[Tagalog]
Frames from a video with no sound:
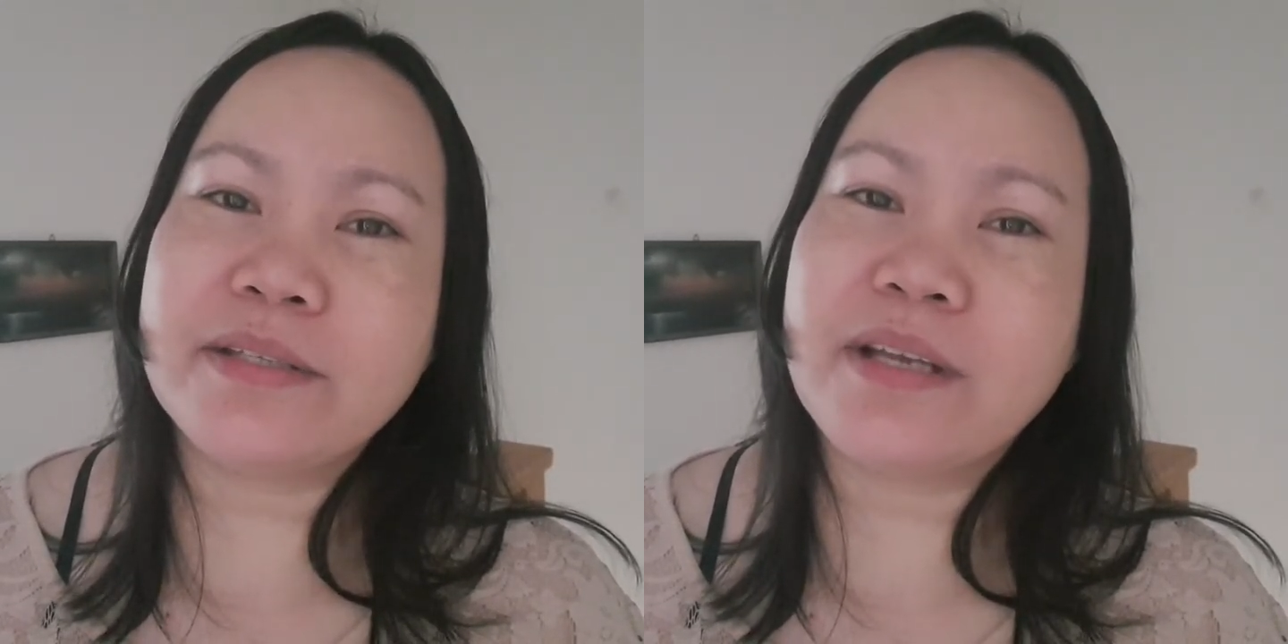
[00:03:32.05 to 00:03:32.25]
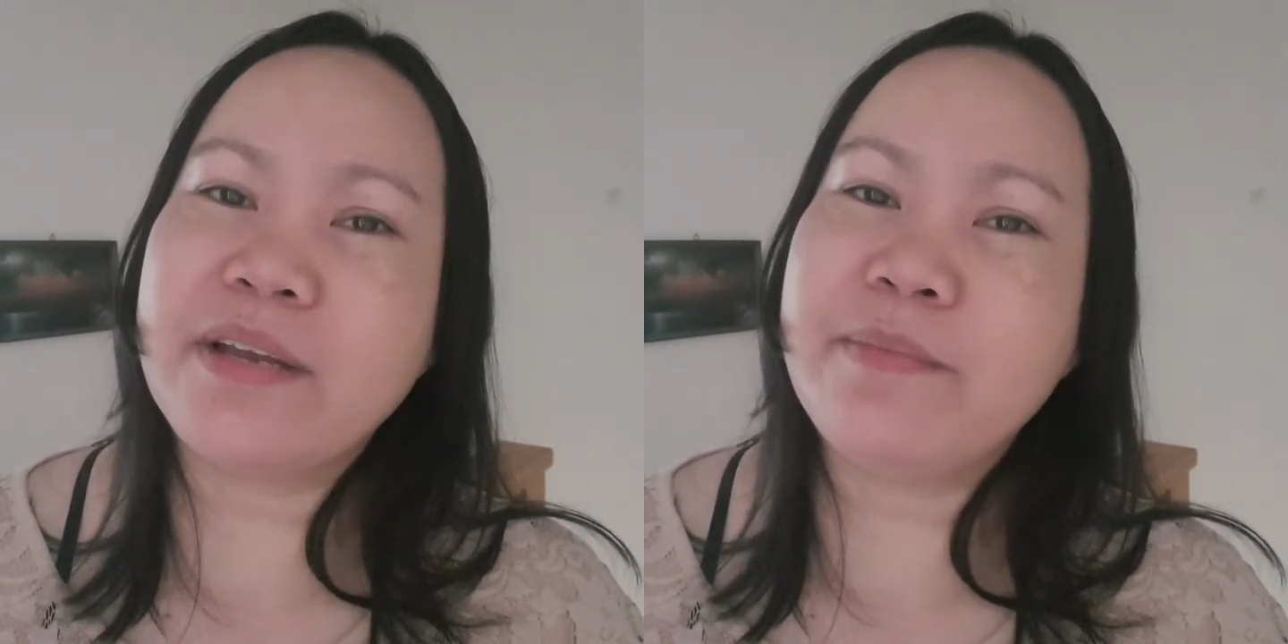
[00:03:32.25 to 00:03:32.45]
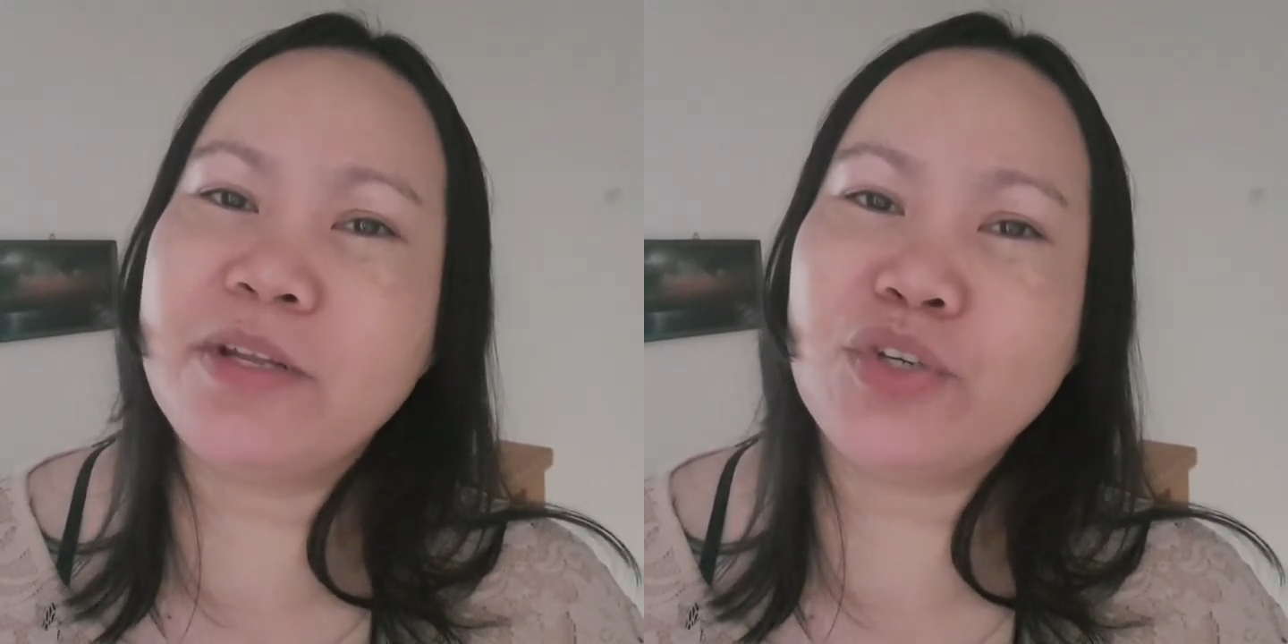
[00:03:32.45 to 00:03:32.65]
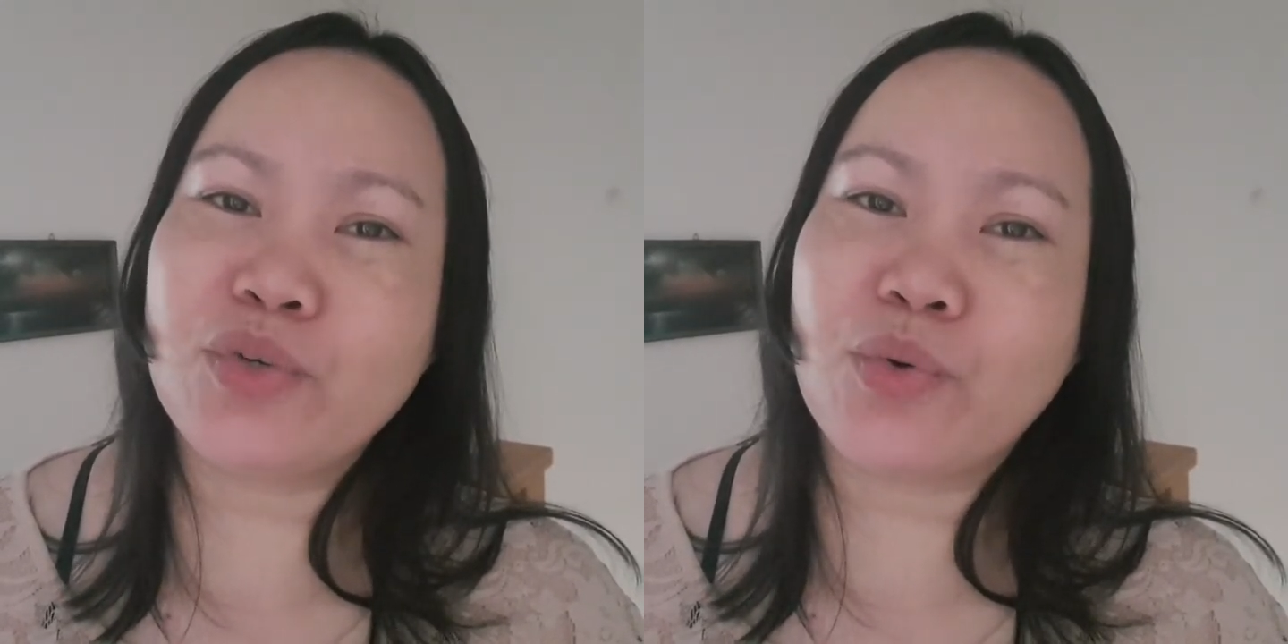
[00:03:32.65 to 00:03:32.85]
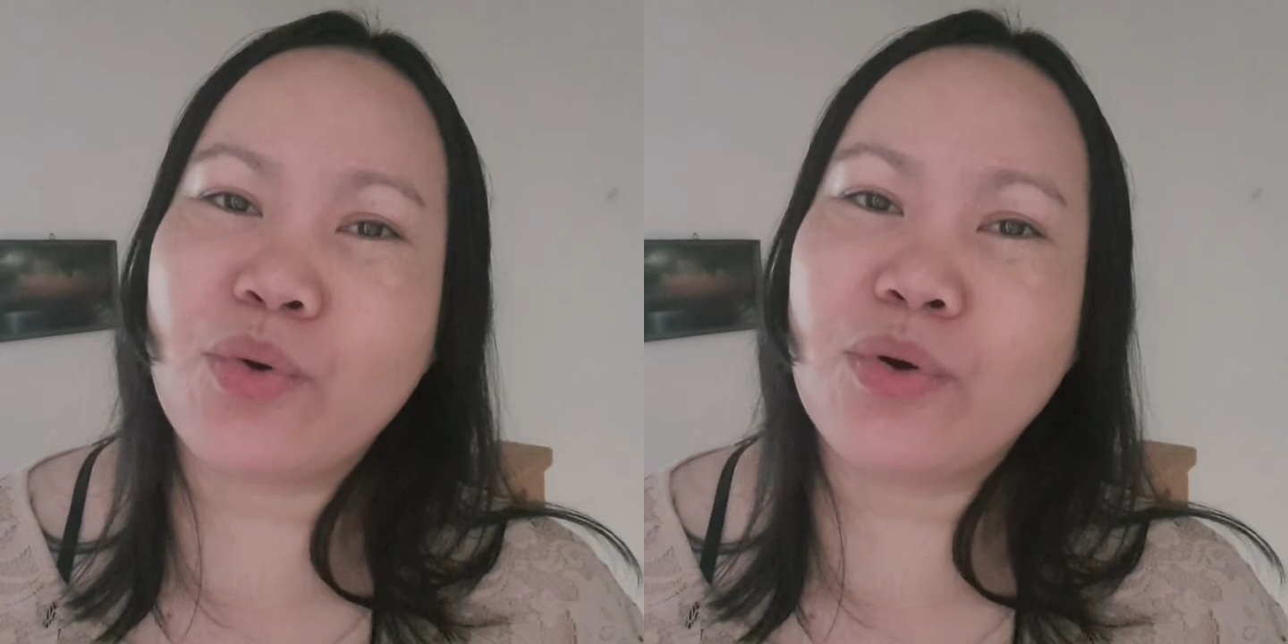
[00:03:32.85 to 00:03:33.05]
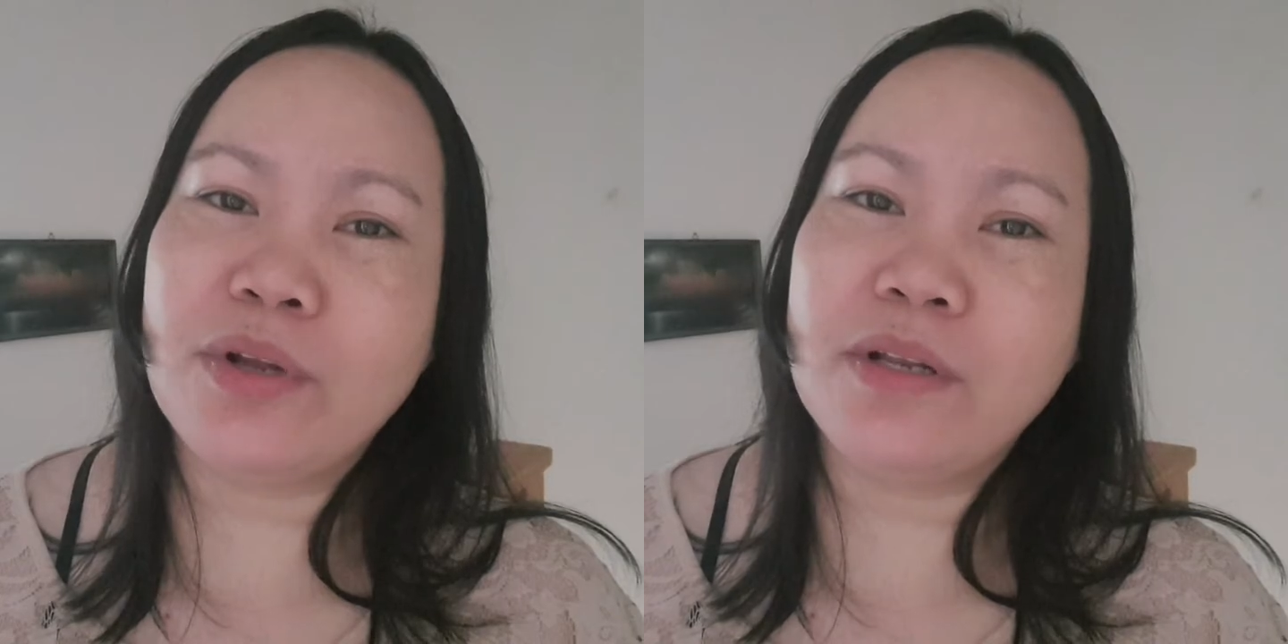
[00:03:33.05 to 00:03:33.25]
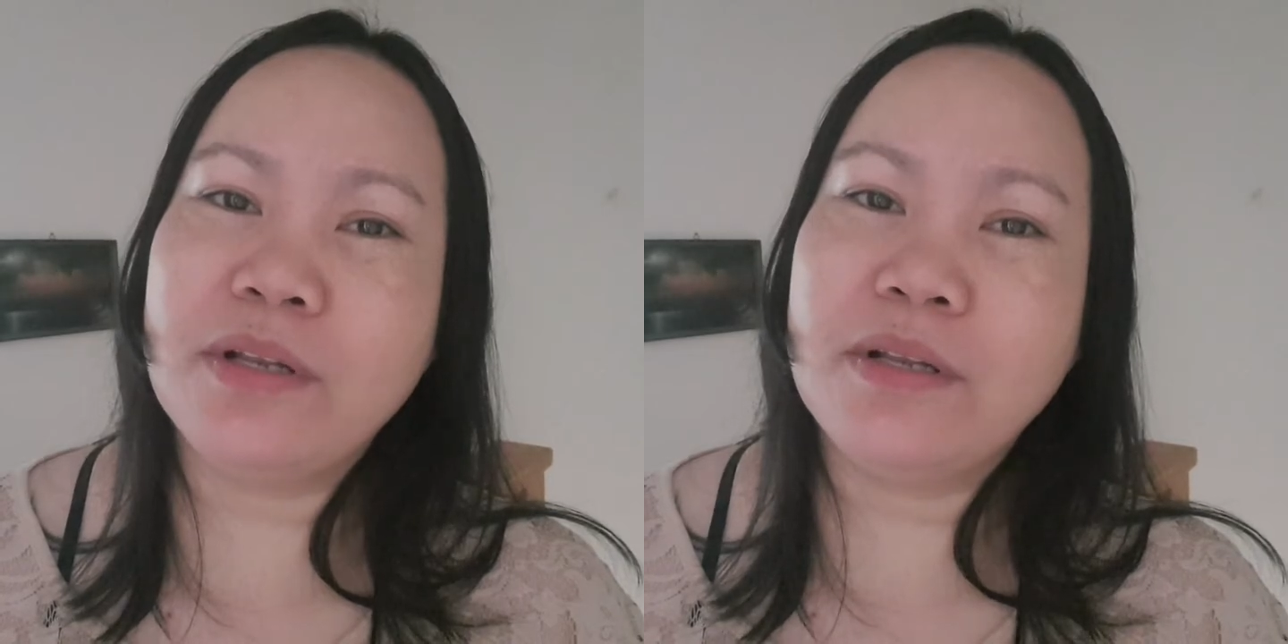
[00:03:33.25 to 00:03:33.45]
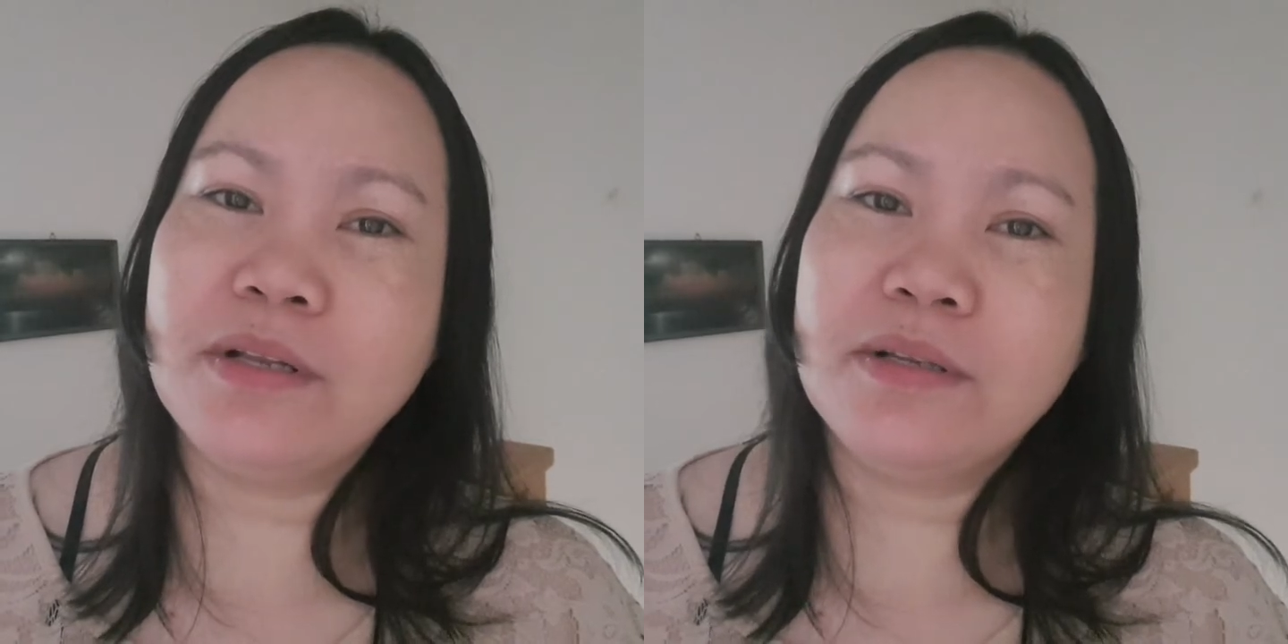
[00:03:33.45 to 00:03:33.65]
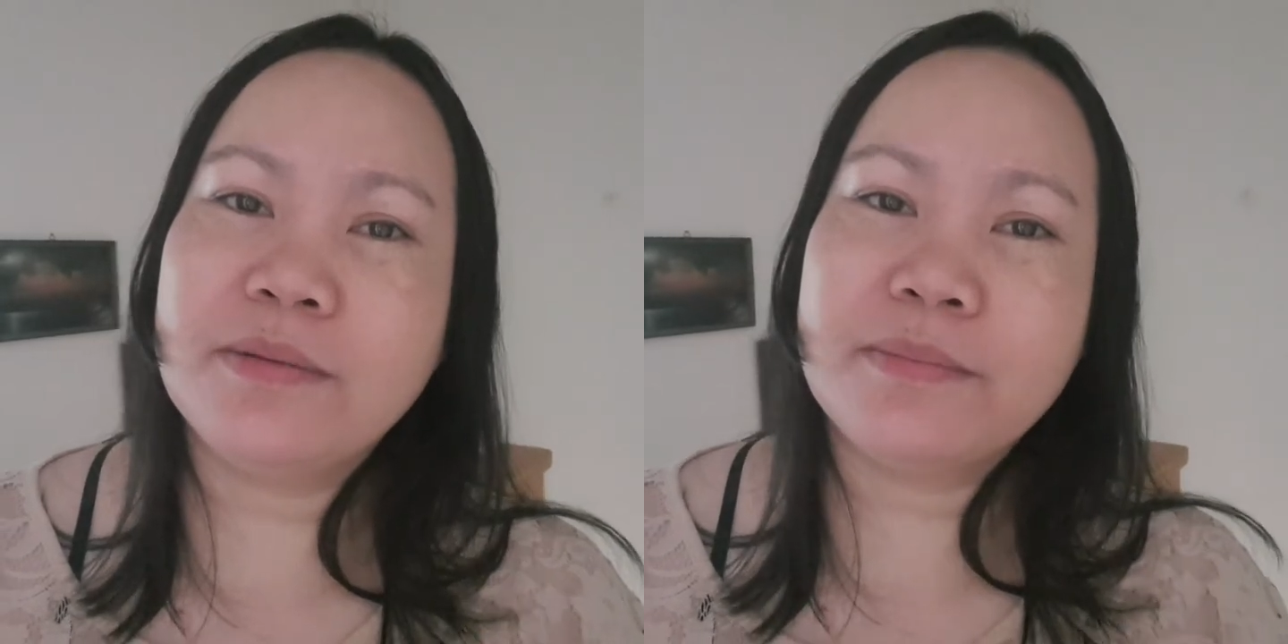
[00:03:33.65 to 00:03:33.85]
God bless you all.